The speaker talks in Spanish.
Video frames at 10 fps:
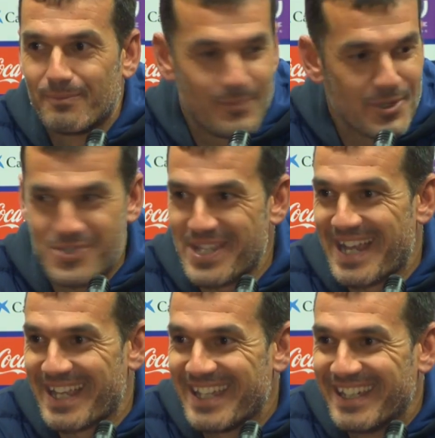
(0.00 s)
Por eso están
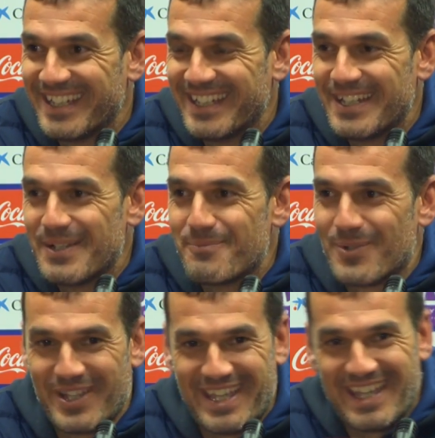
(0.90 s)
aquí.
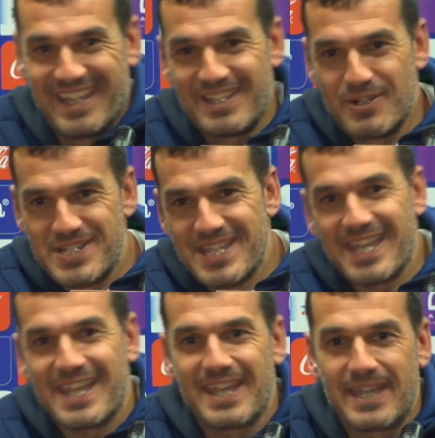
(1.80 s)
Porque yo les
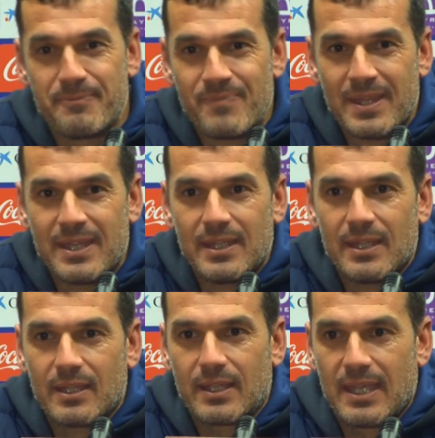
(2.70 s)
dije que,
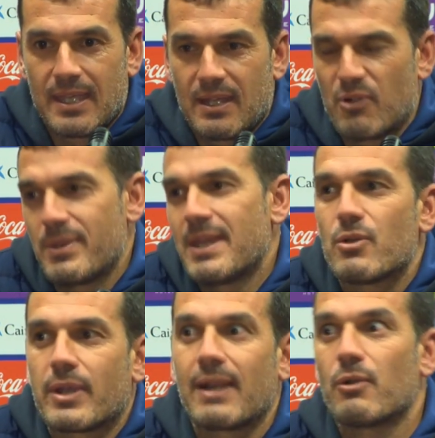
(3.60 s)
que el
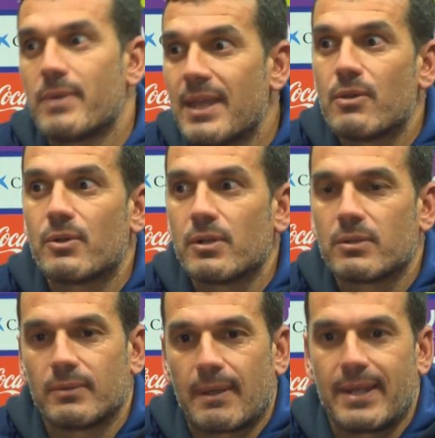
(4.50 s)
Oviedo, que era el Oviedo,
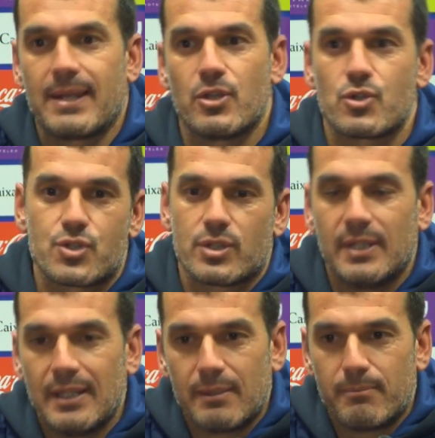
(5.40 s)
¿no? A ver, ellos
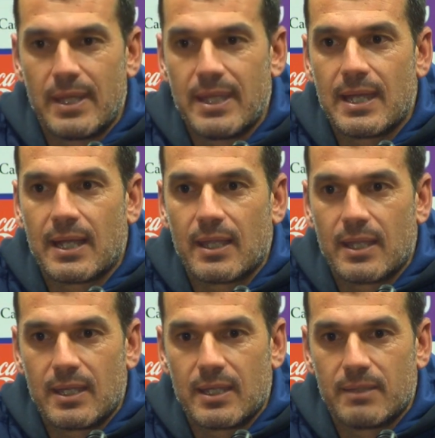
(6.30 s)
veían,
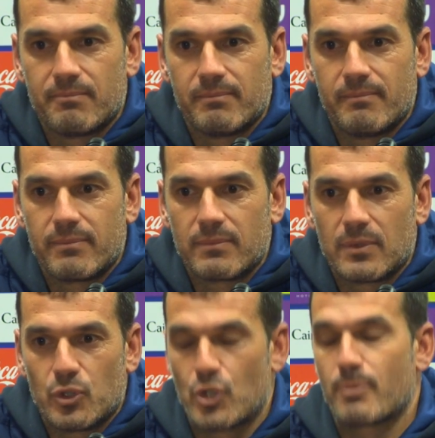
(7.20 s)
em,
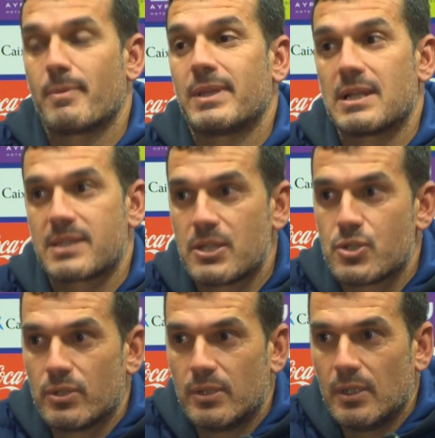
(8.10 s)
yo no prometí el
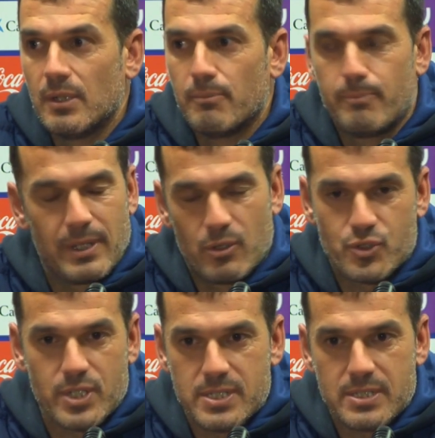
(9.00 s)
ascenso, pero
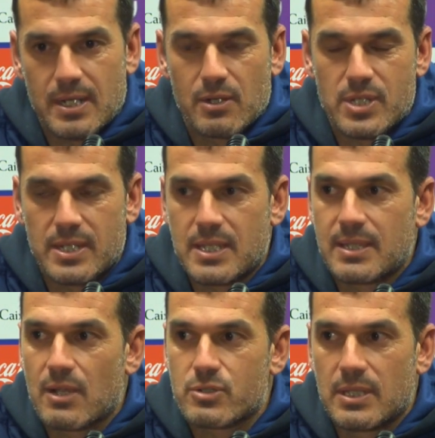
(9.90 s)
ostras, tenerlos aquí
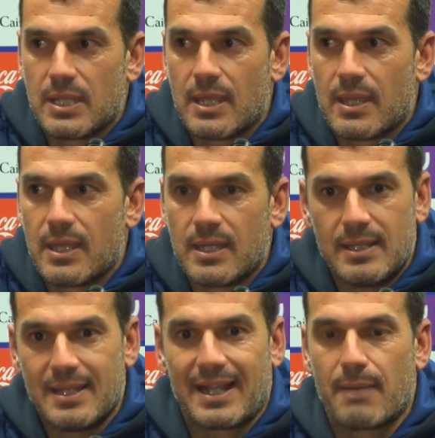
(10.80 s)
sentados el día de
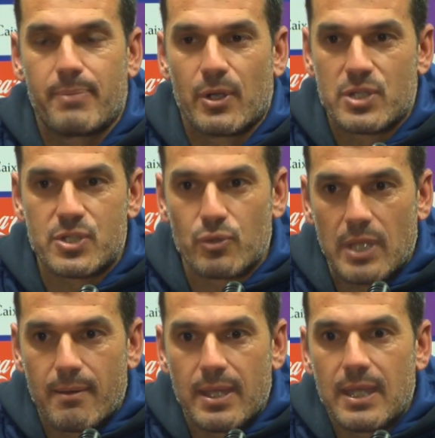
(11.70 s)
campeones de
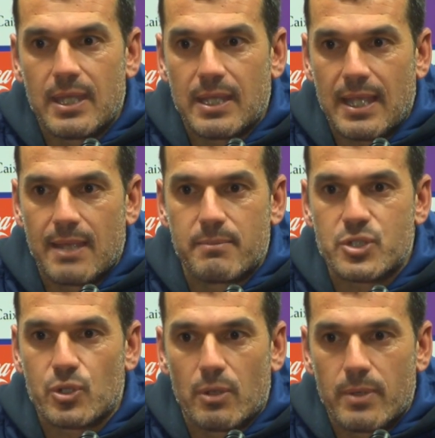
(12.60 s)
segunda B y que hayan
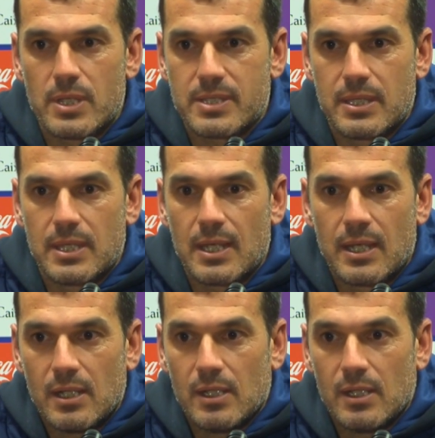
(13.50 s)
visto al Oviedo ascender,